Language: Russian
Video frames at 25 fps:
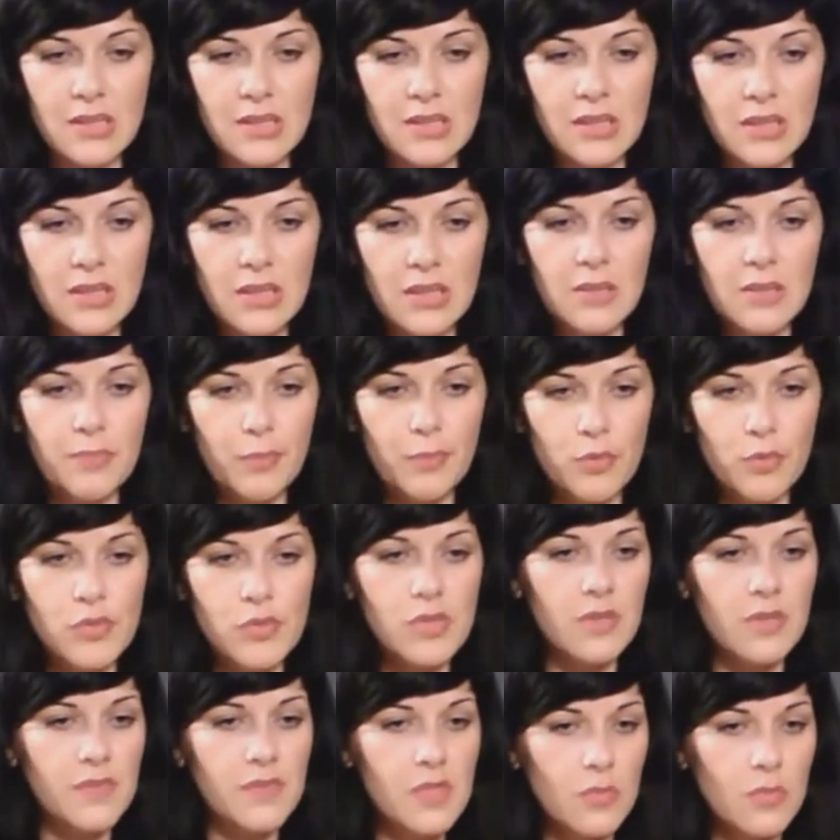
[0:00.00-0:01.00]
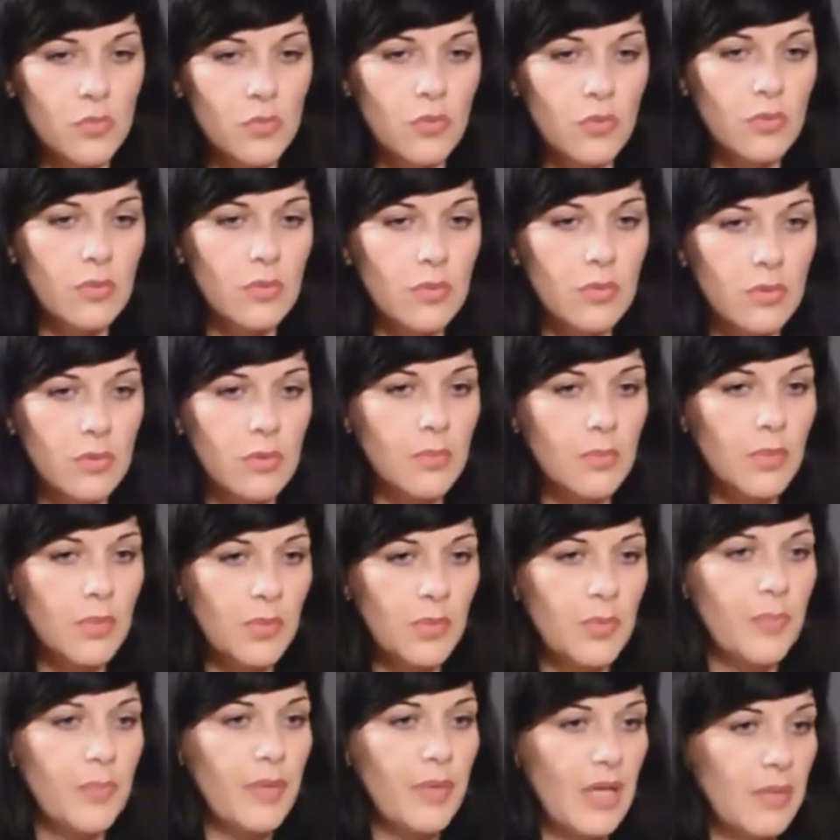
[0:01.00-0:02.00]
И плюс ко всему э, мы
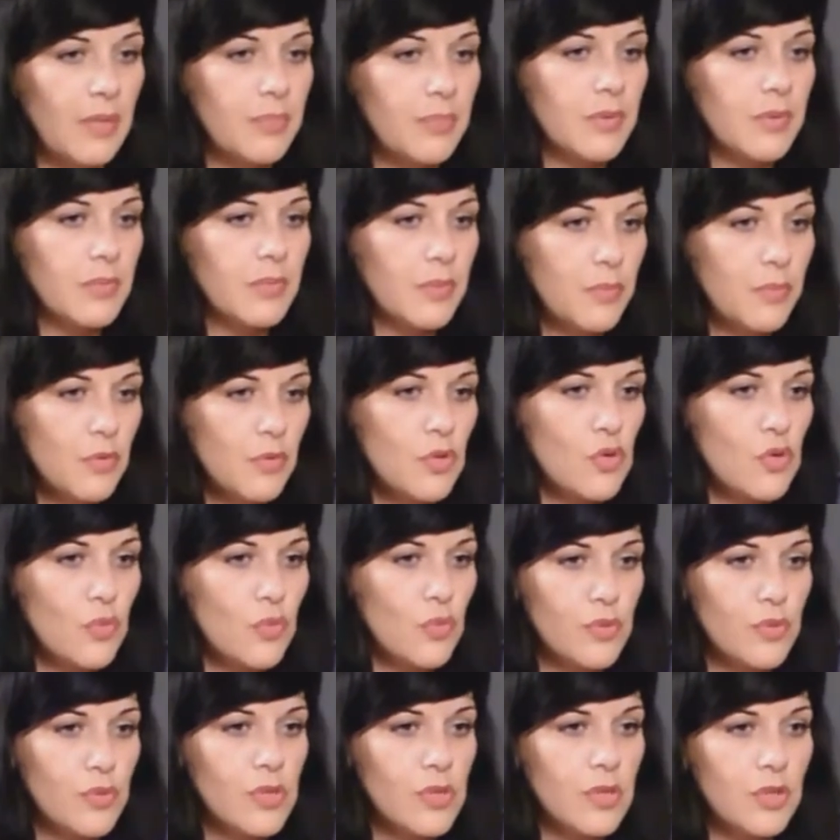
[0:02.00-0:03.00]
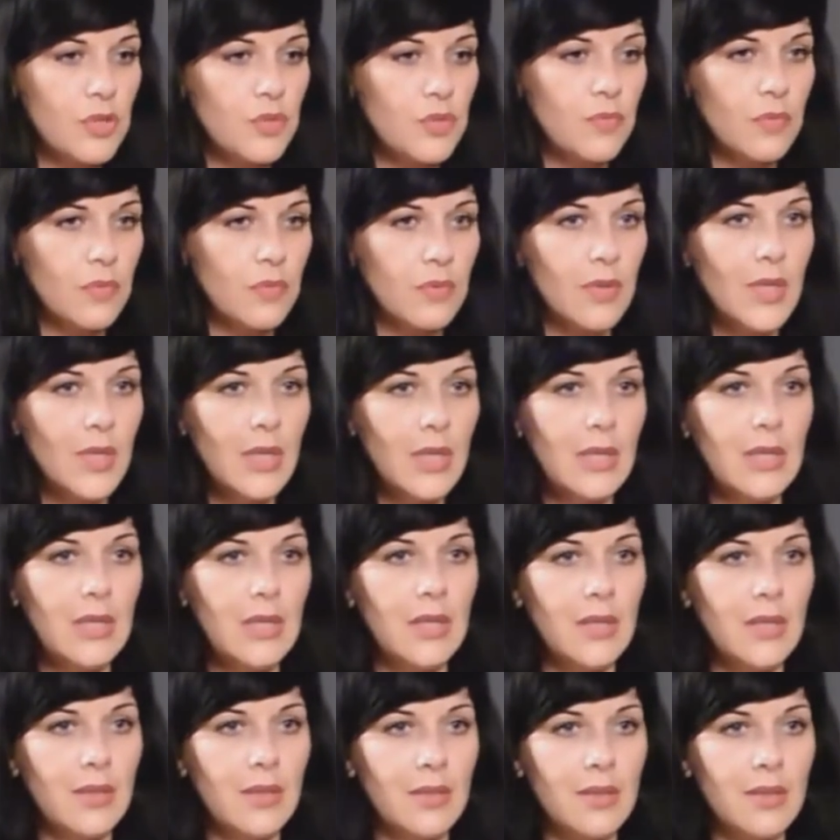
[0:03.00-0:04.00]
попали под бомбежку, после чего
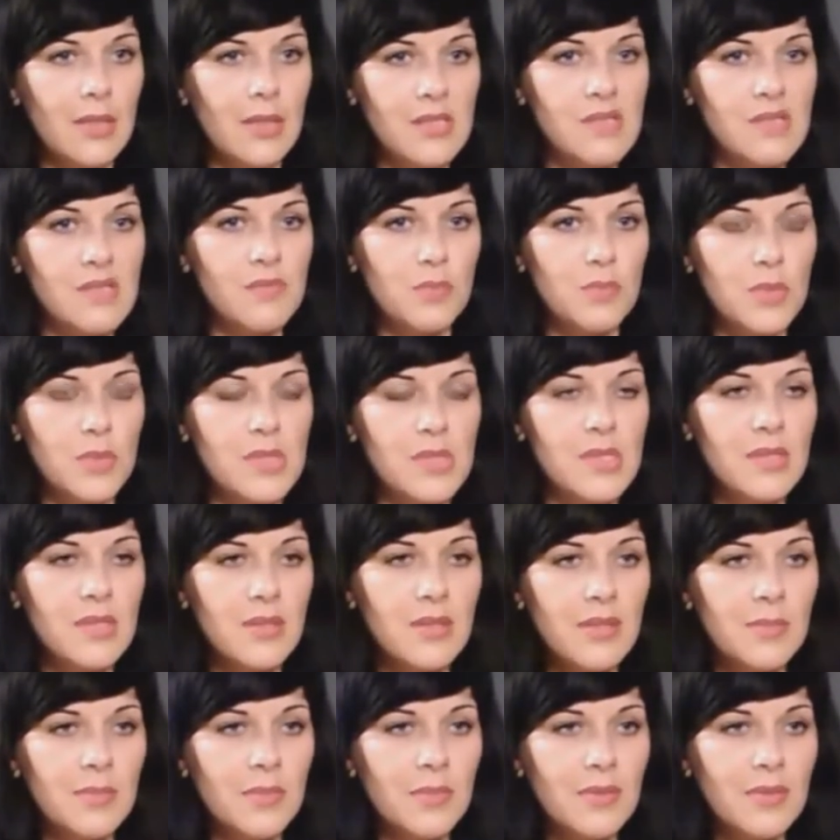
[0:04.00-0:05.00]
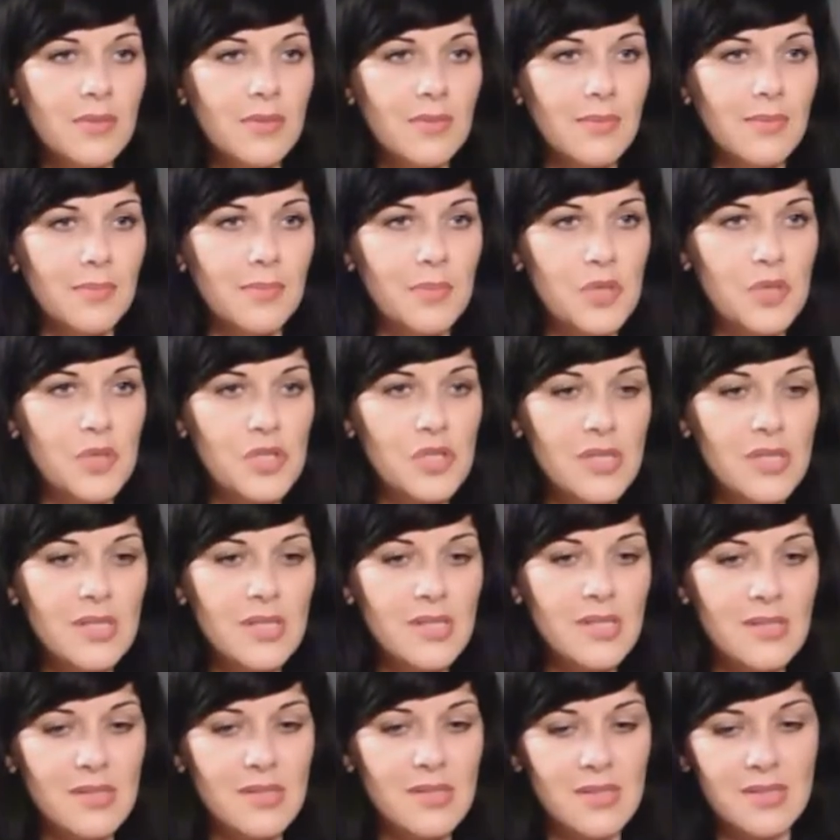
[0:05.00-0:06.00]
я с двумя детками пришла и
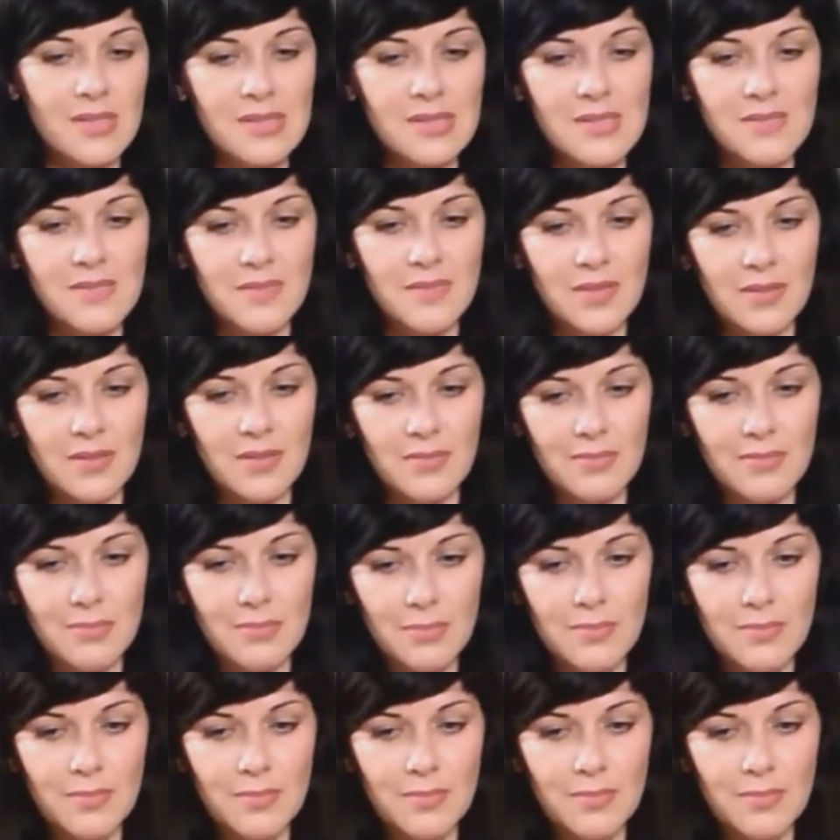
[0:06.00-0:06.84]
сказала своей